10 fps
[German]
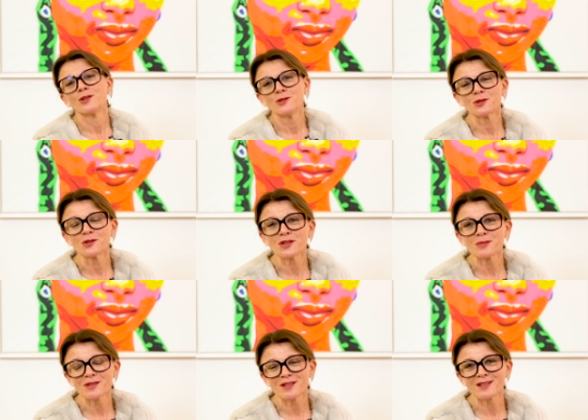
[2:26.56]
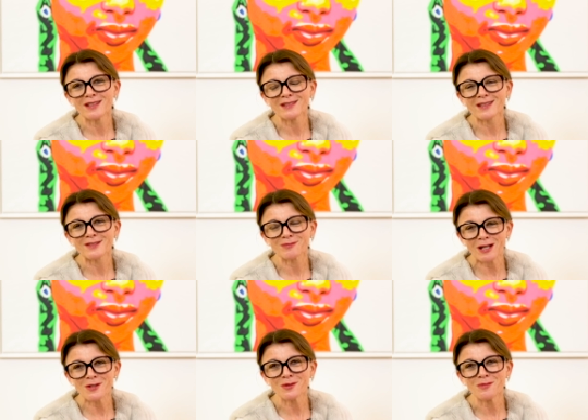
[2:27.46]
und unserem CC-Index.
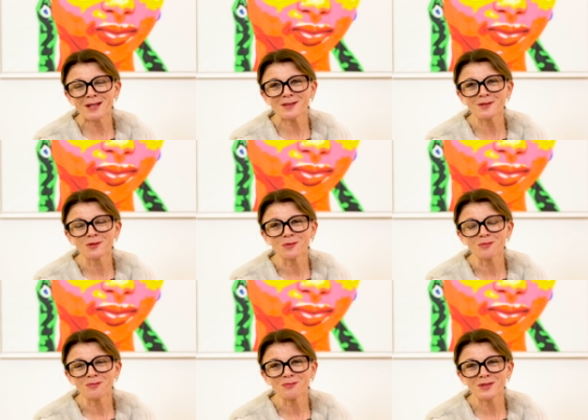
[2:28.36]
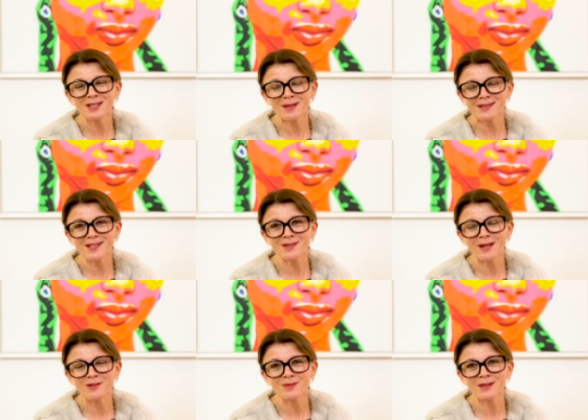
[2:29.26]
Also machen Sie es gut. Bis
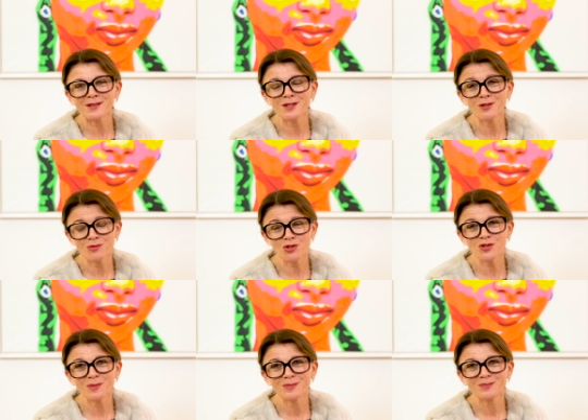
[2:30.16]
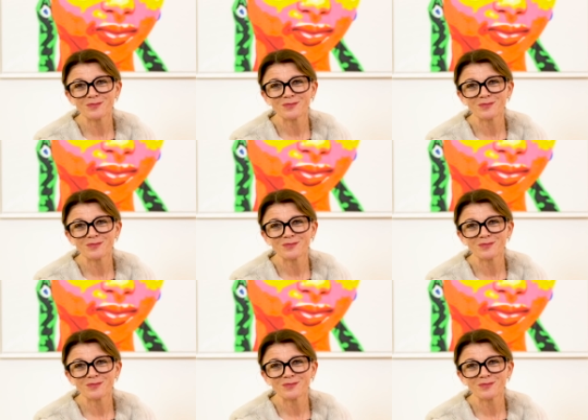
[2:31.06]
2022. Tschüss.